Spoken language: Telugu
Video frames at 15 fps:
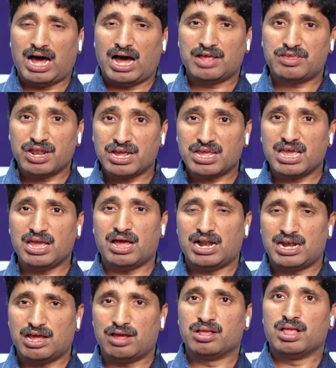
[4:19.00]
హాజరుకి
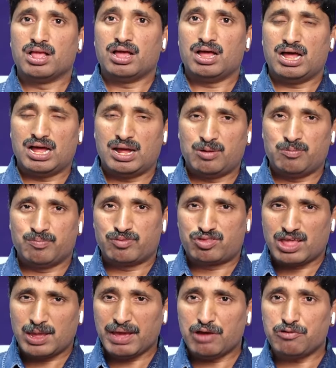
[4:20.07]
అంటే
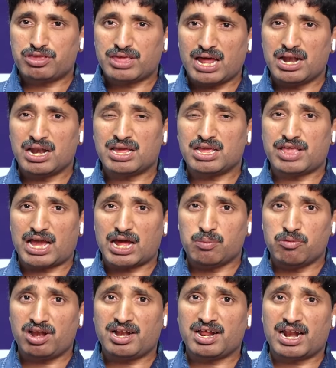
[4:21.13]
సిబిఐ విచారణకి
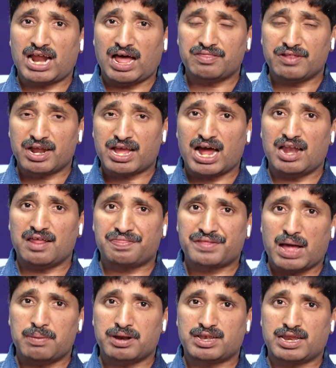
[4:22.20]
జగన్మోహన్ రెడ్డి గారు హాజరు కాలేదు
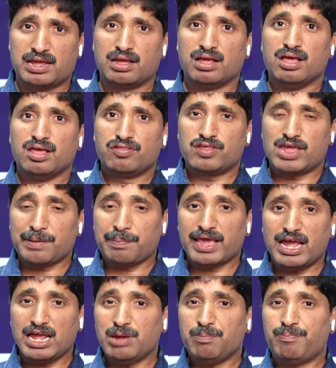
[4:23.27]
కాబట్టి
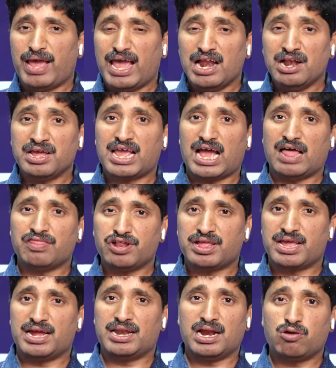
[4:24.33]
సిబిఐ బెయిల్ని క్యాన్సిల్
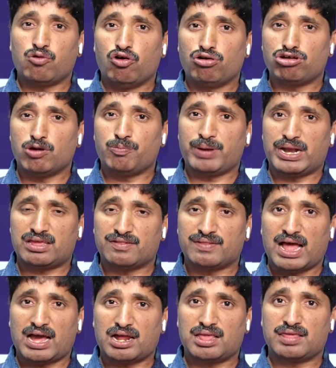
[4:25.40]
చేయడానికి కోర్టులో
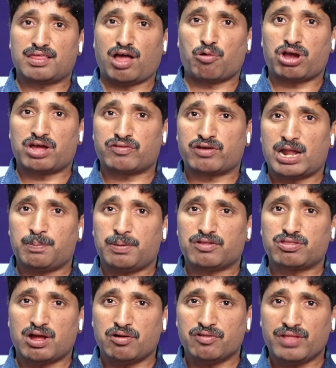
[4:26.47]
పిటిషన్ దాఖలు చేసే అవకాశం
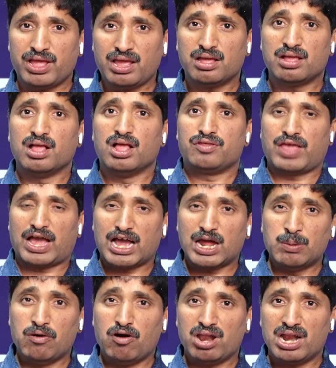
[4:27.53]
కనపడతా ఉంది
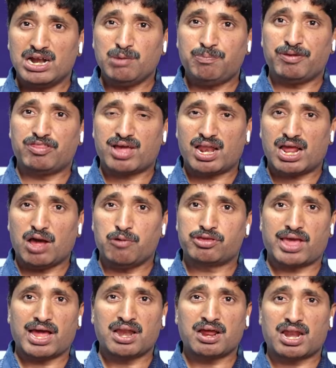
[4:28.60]
జగన్మోహన్ రెడ్డి ఫిజికల్గా
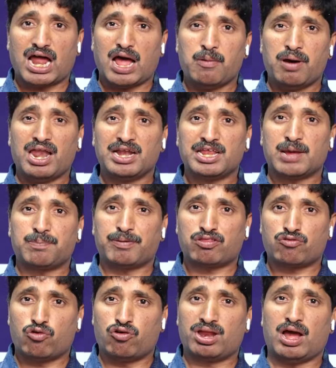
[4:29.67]
విచారణకు రావాలని
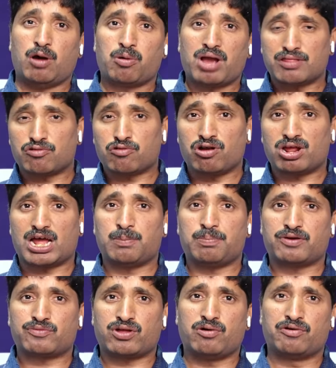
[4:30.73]
చెప్పేసి కోరే అవకాశం కూడా
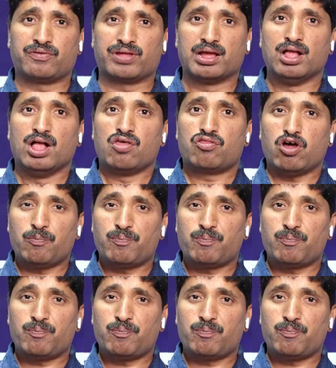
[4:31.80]
కనపడతా ఉంది సో